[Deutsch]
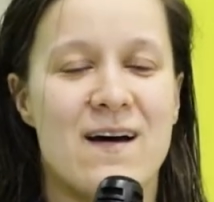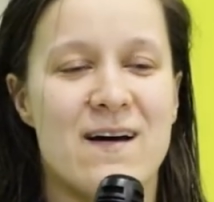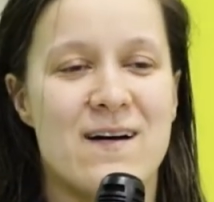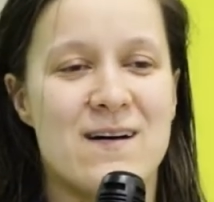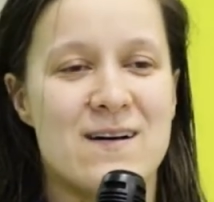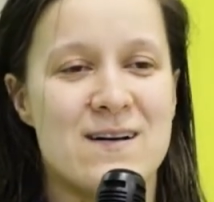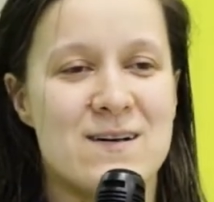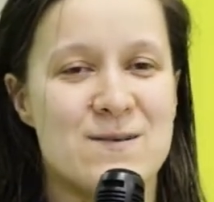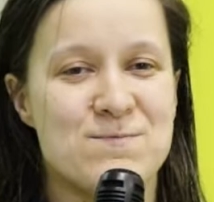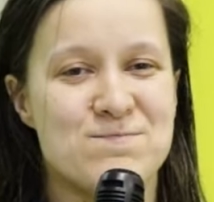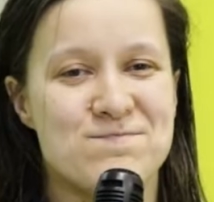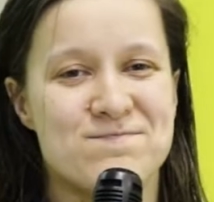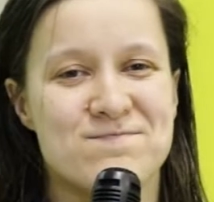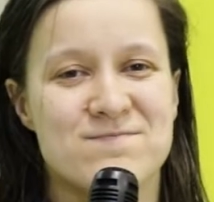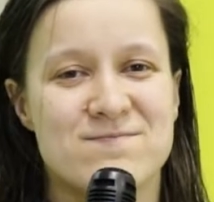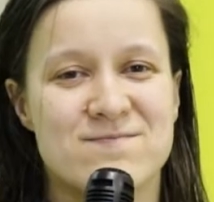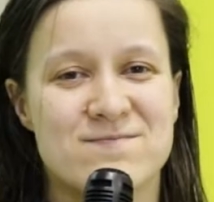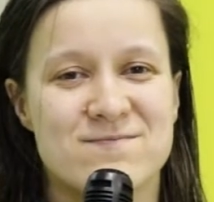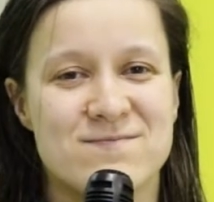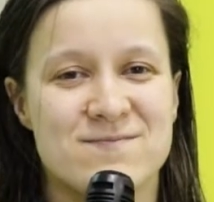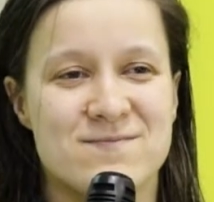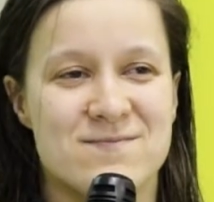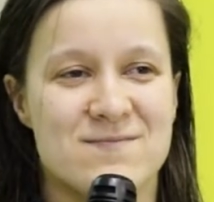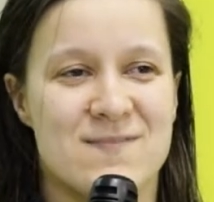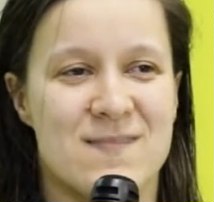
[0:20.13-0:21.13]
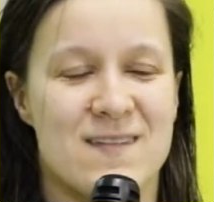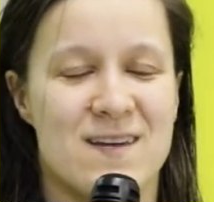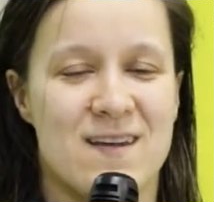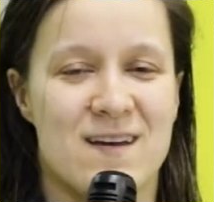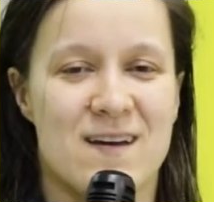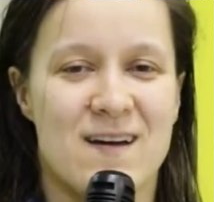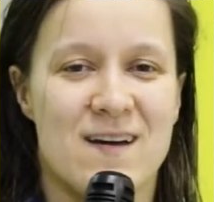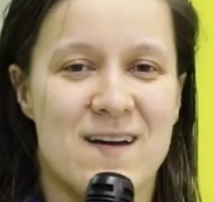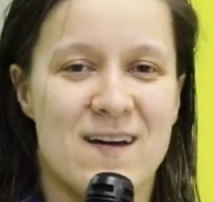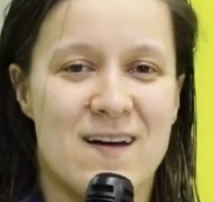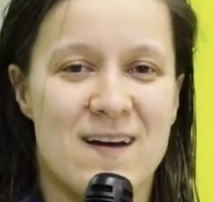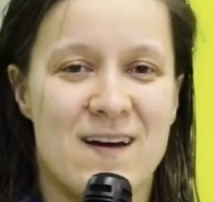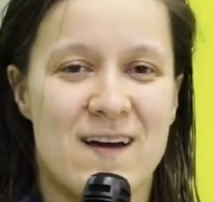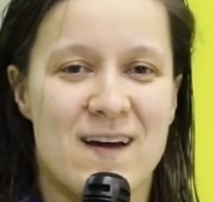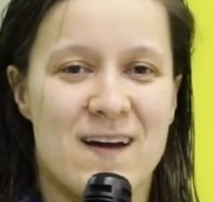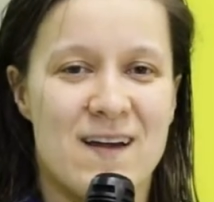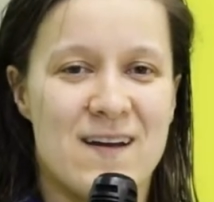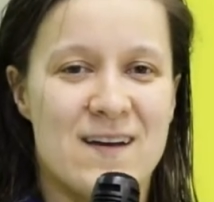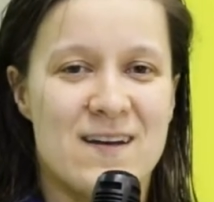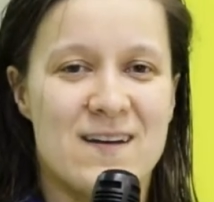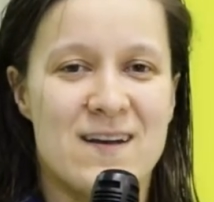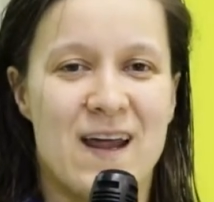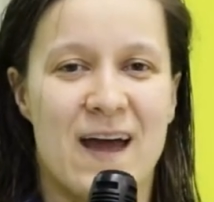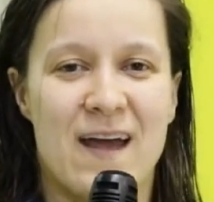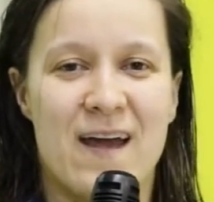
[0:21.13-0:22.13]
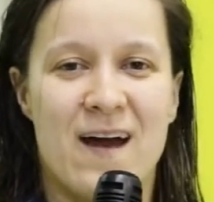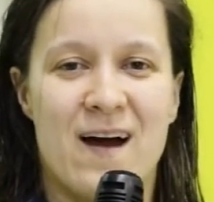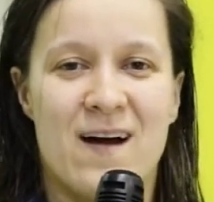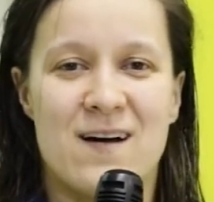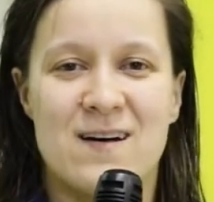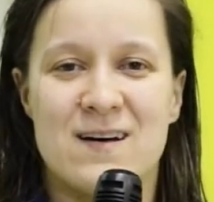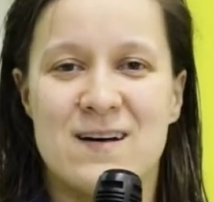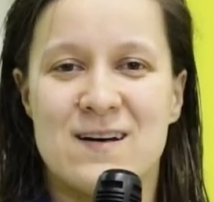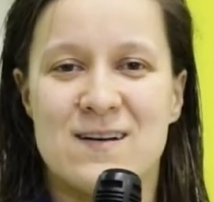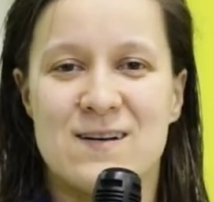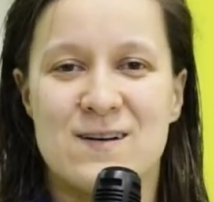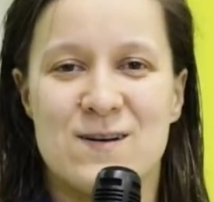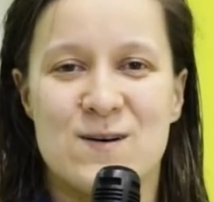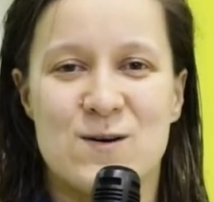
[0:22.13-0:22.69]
Ähm, naja,